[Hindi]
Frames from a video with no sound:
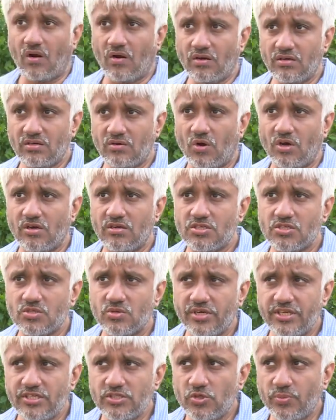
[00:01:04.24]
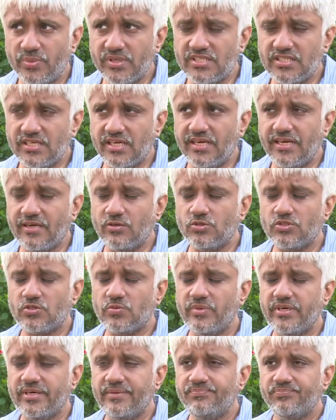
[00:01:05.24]
हॉरर हॉरर स्टोरी जो पिक्चर है
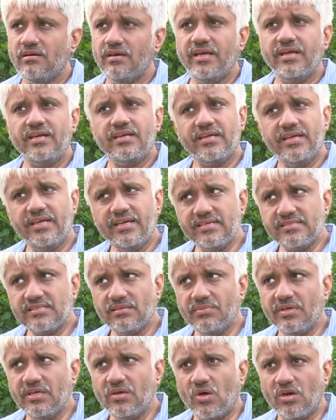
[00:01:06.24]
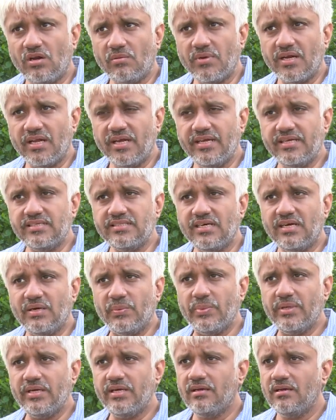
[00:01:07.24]
उसमें एक नई किस्म की हॉरर बनाई है जहाँ
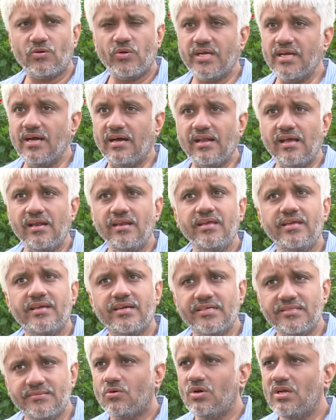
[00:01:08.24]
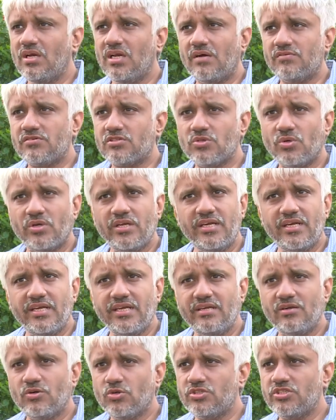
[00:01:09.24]
पे कोई गाना नहीं है कोई लव स्टोरी
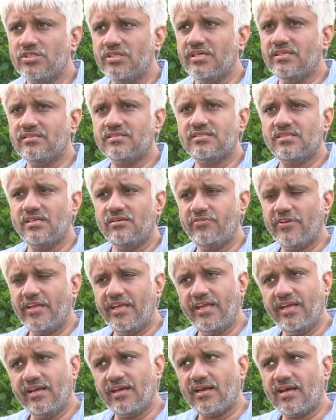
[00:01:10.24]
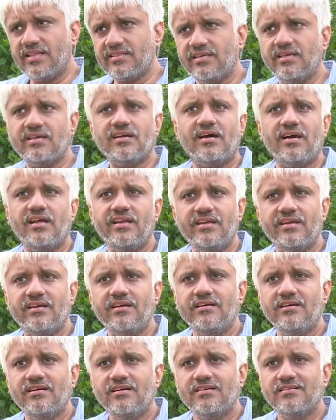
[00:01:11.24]
नहीं कुछ नहीं सिर्फ एक रात की कहानी है
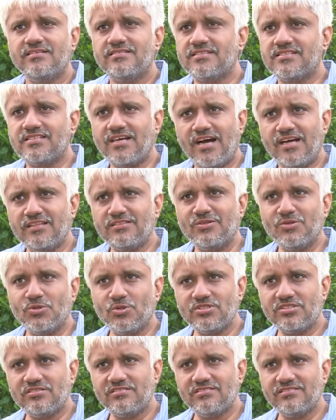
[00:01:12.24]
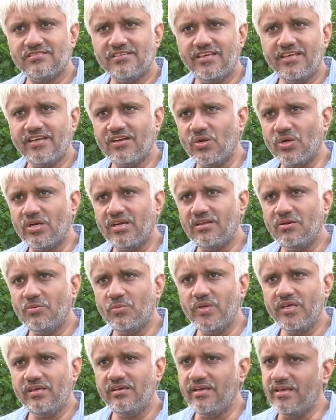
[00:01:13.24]
सात दोस्त एक होटल
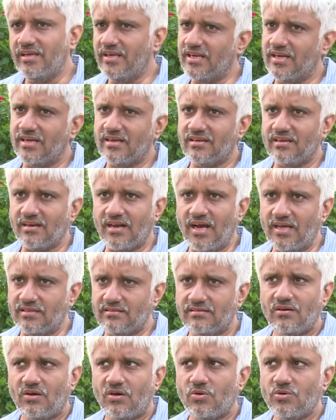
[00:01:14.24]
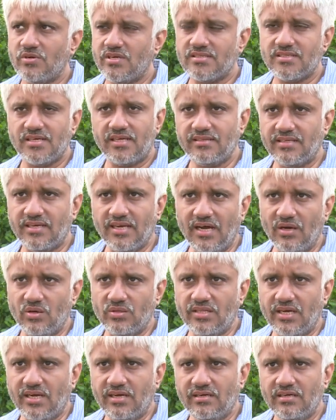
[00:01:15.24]
में एक रात और उनके साथ क्या
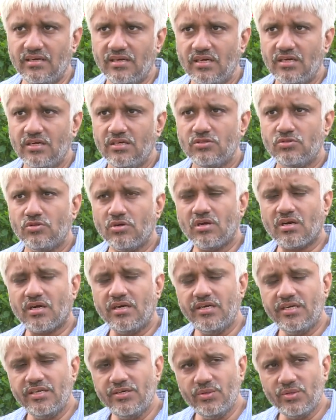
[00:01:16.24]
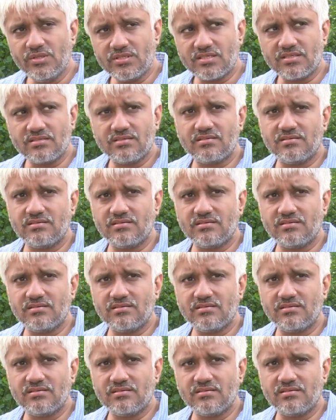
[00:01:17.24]
होता है तो कंटिन्यूस